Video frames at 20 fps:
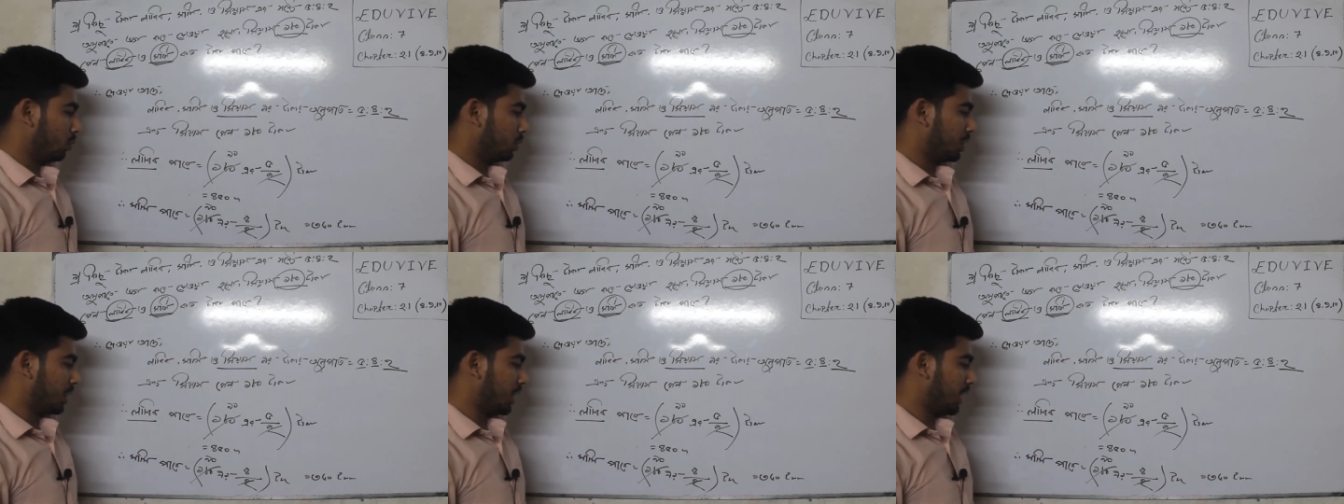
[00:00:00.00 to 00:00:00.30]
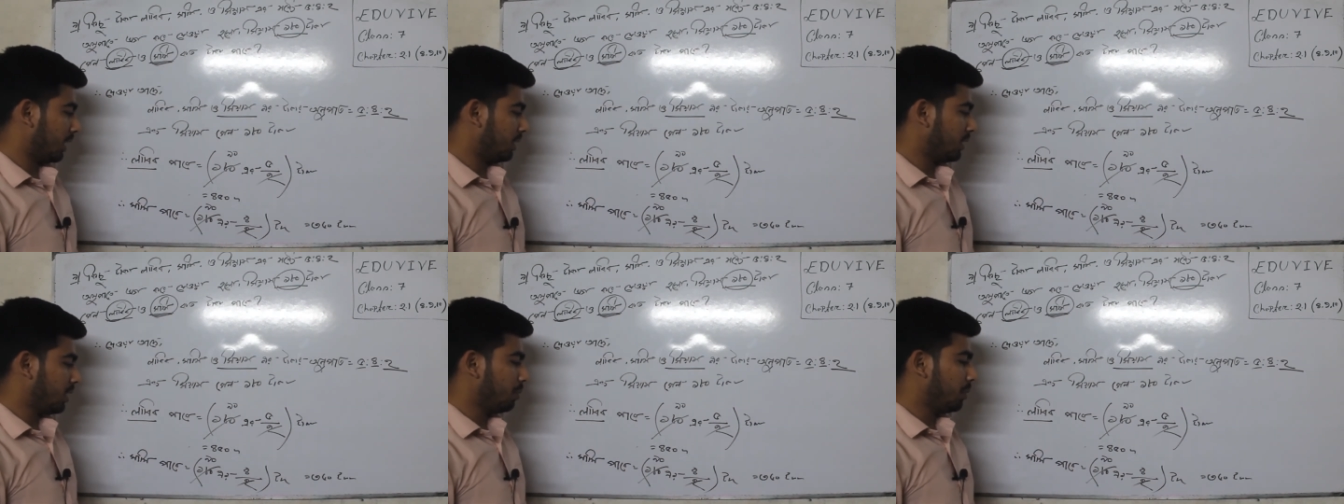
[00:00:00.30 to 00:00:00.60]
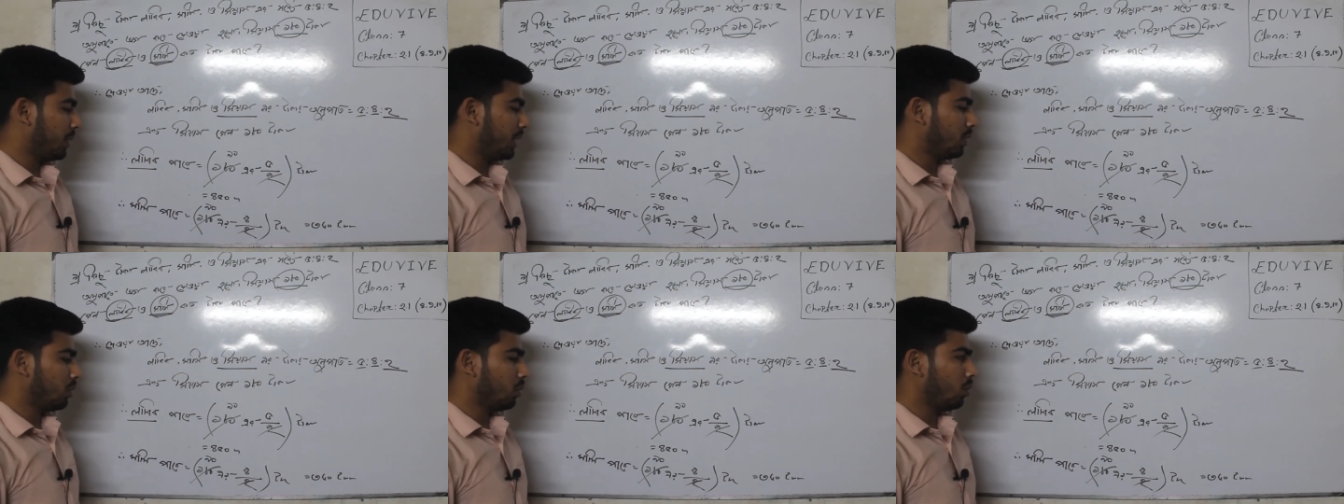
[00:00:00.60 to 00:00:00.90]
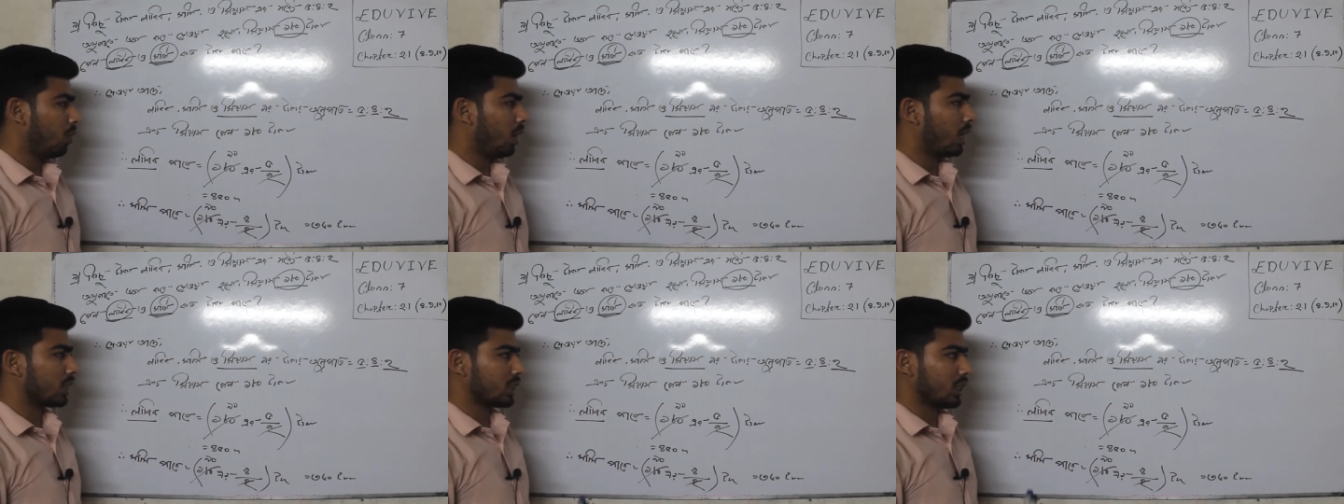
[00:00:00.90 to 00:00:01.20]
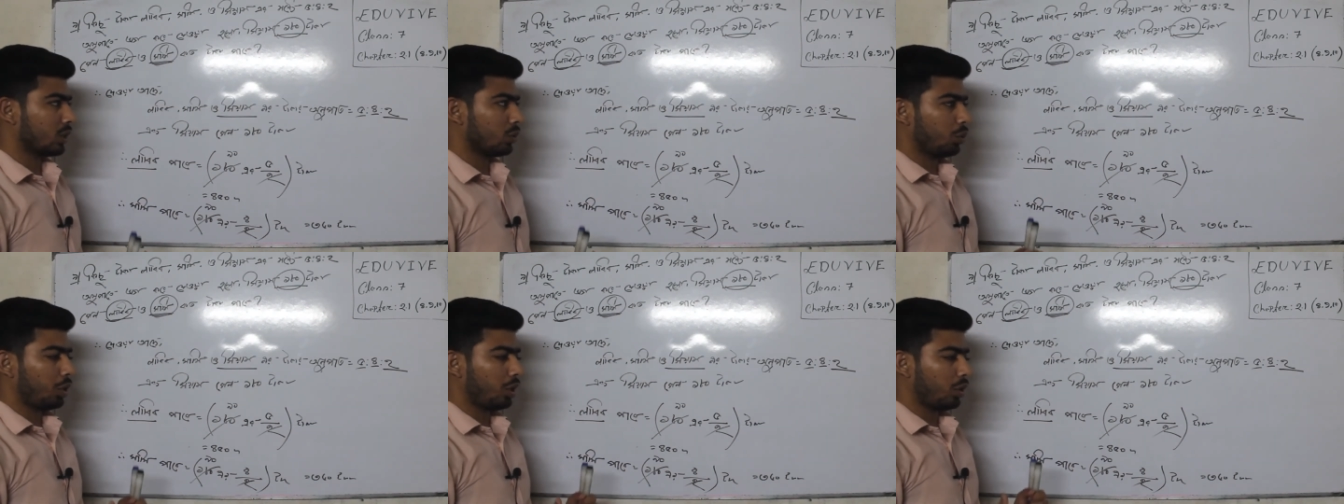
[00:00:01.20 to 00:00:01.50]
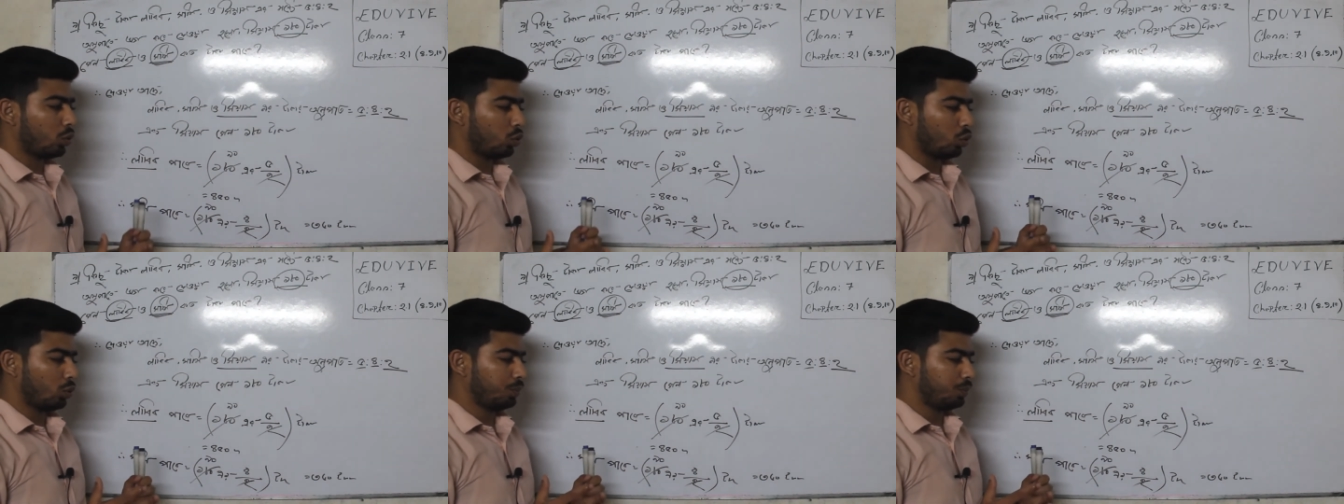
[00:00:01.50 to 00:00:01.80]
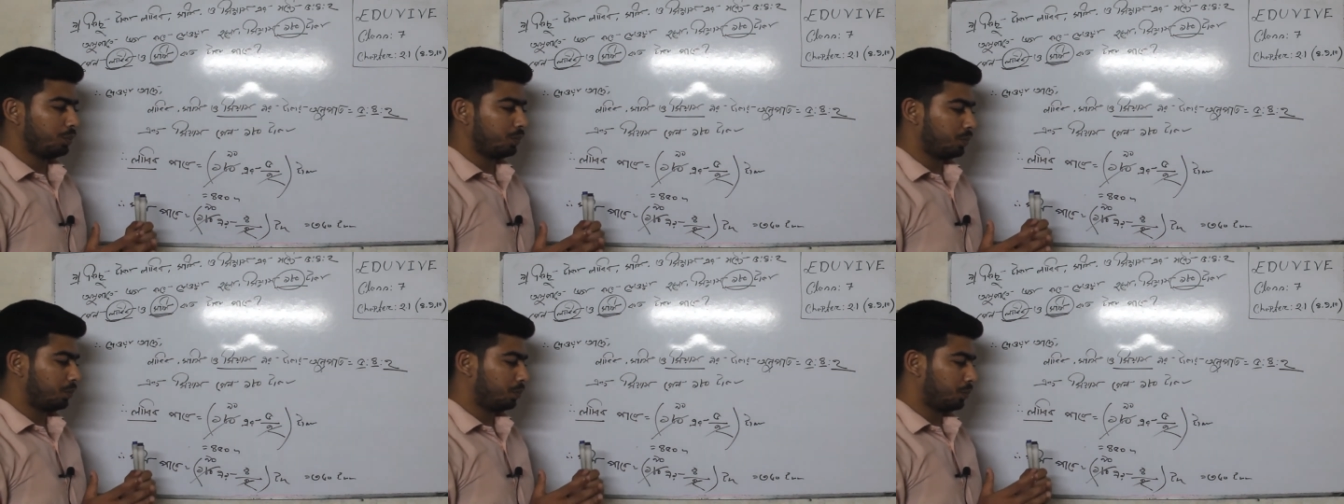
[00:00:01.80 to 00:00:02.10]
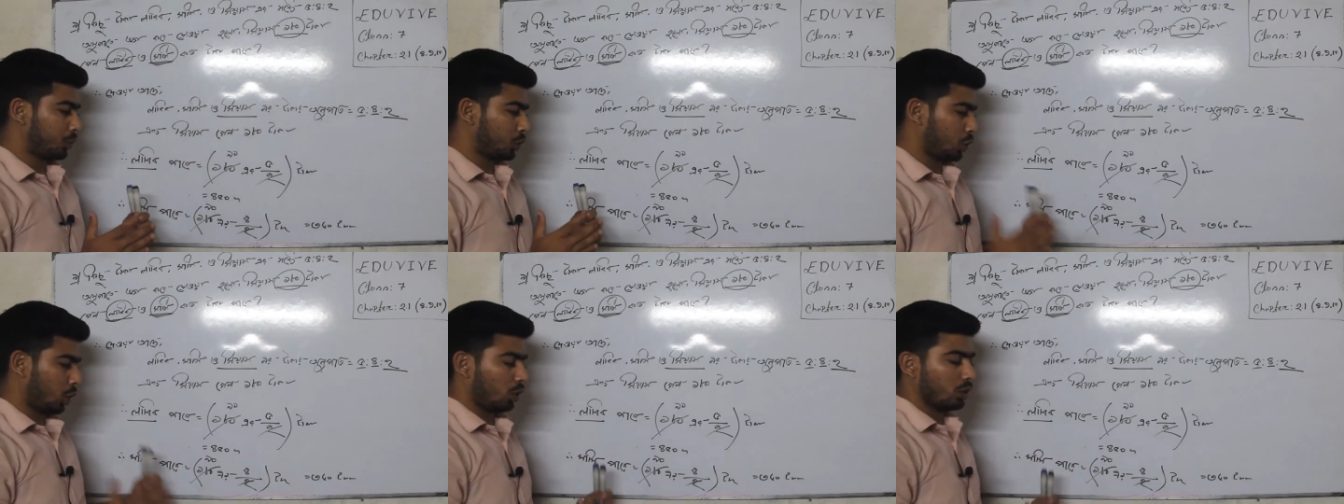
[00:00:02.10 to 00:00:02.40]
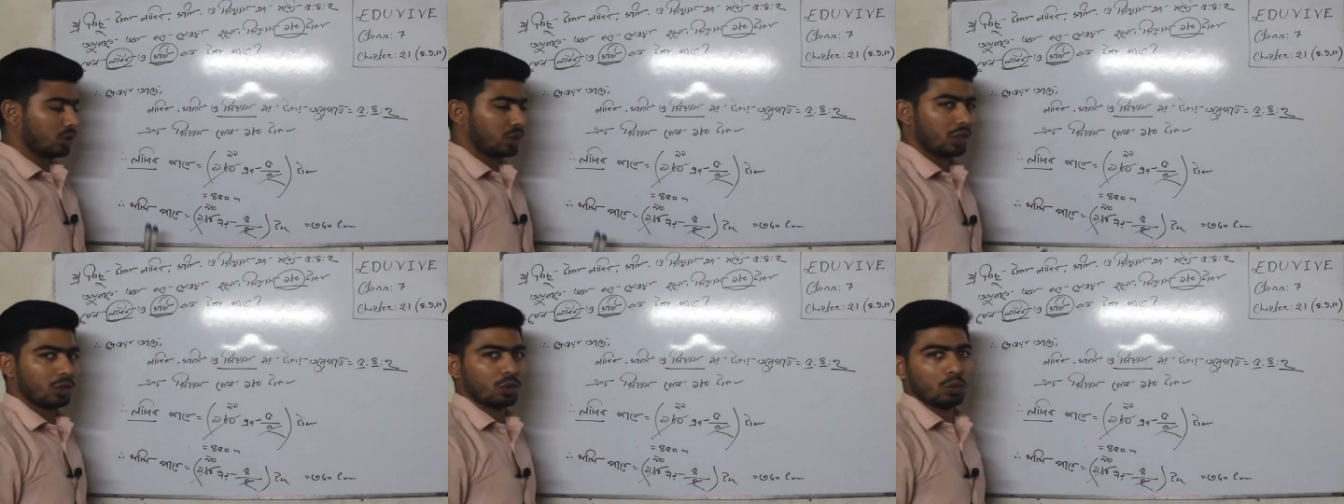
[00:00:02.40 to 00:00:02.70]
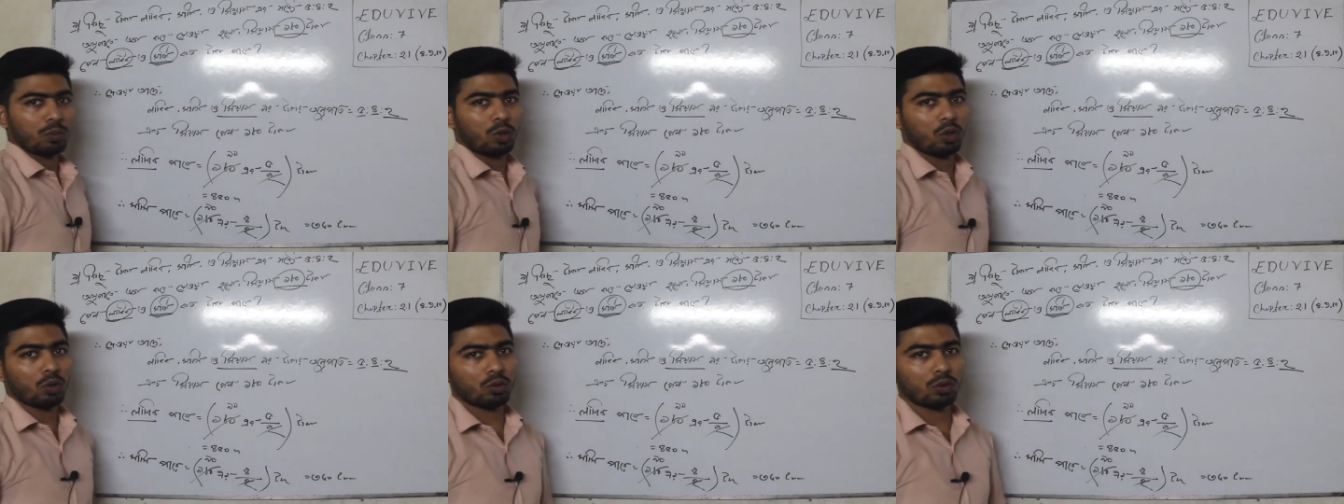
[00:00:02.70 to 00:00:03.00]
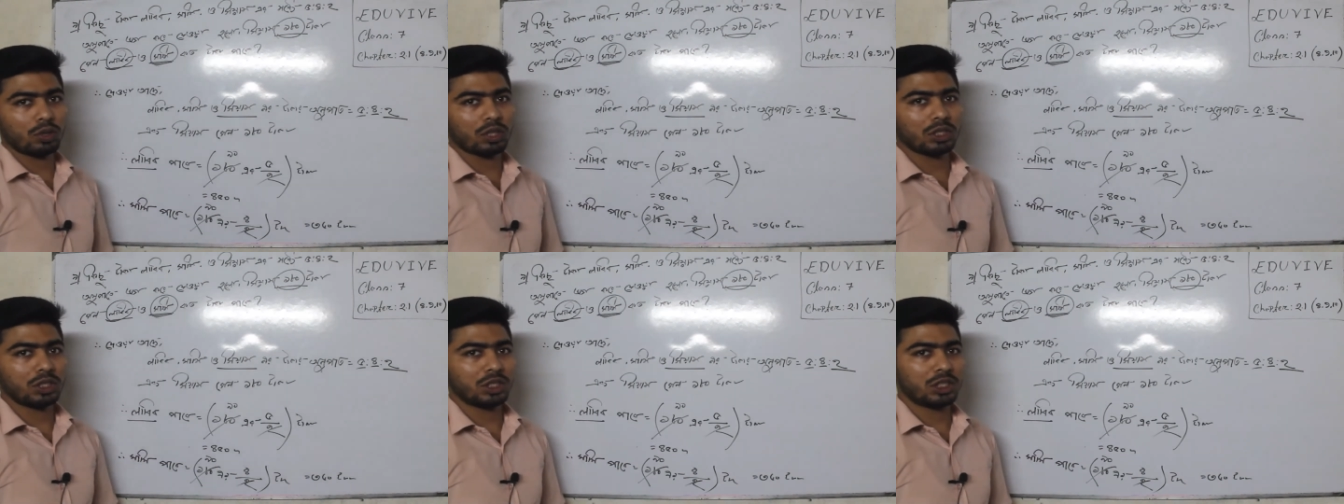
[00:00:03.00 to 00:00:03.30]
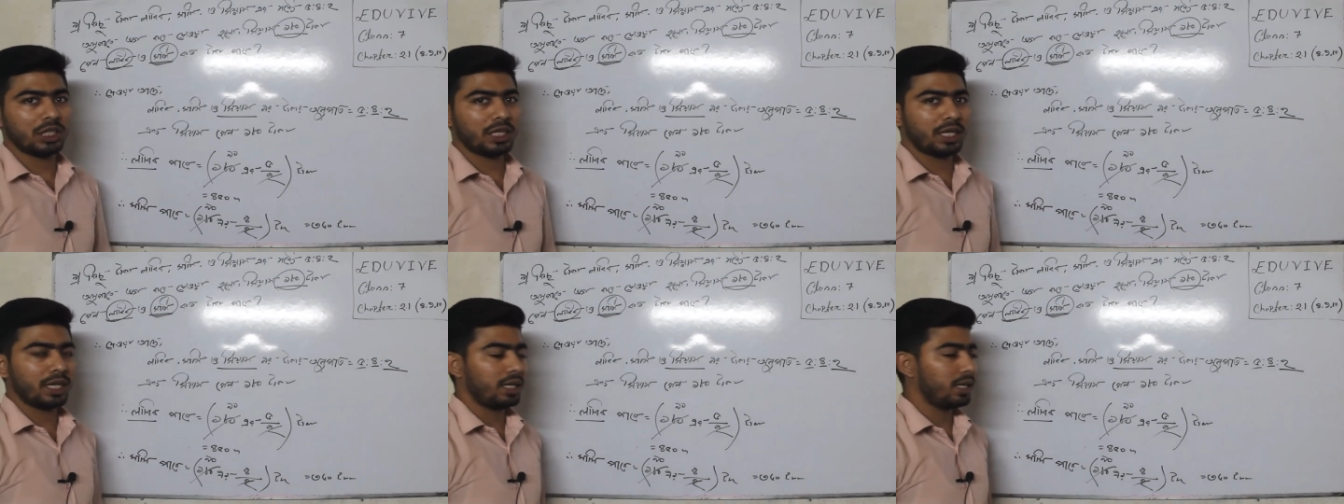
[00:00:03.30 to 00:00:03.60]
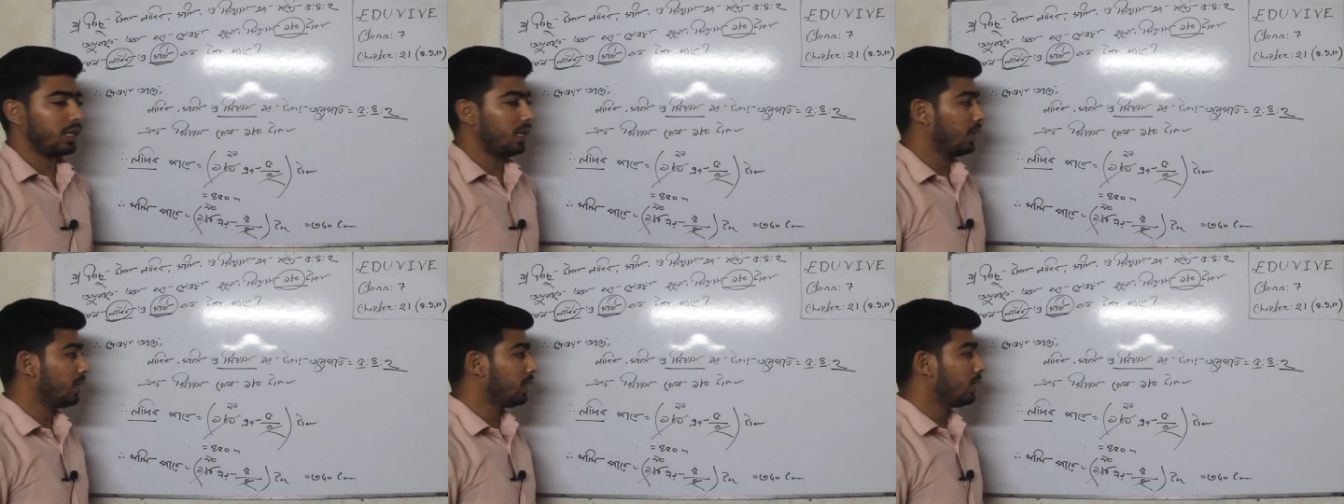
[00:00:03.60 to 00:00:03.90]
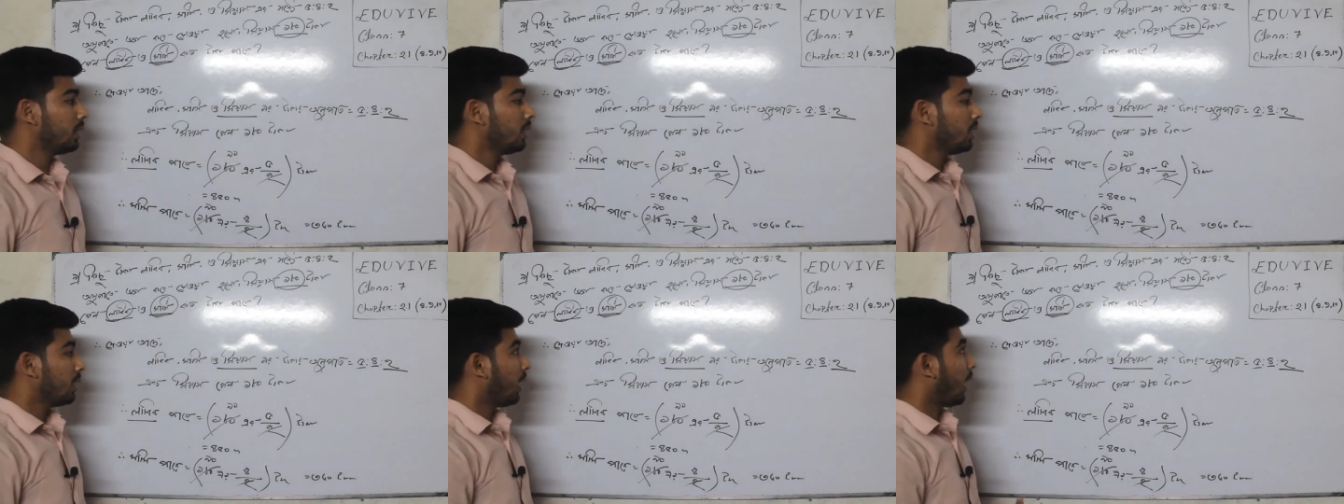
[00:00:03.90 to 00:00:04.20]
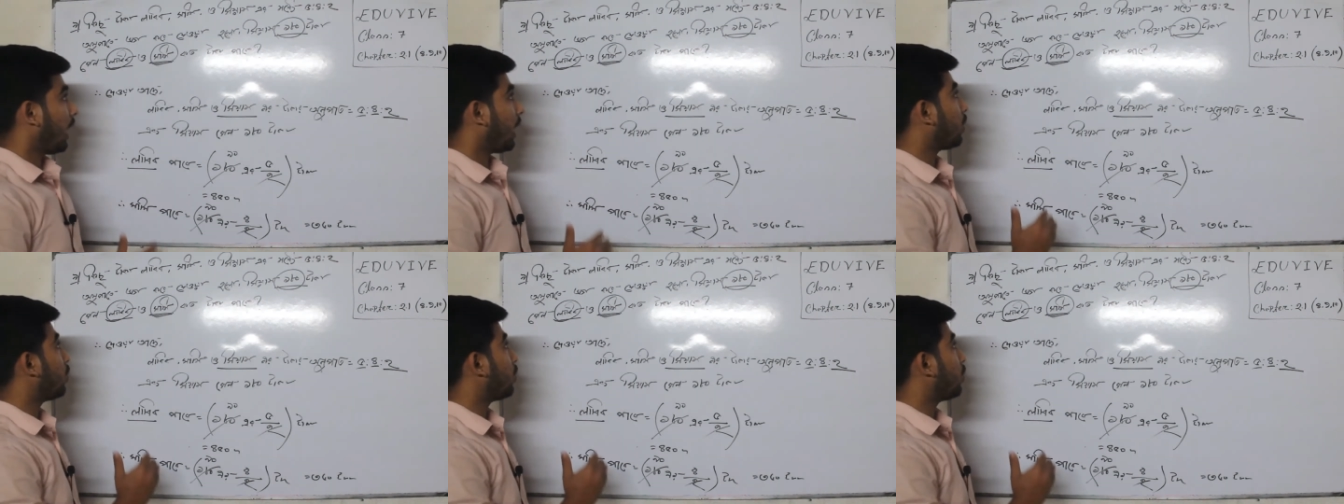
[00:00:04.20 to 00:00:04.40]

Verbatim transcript: তো শিক্ষার্থীবৃন্দ আশা করি খুব সহজেই তোমরা অঙ্কটি শিখে নিলে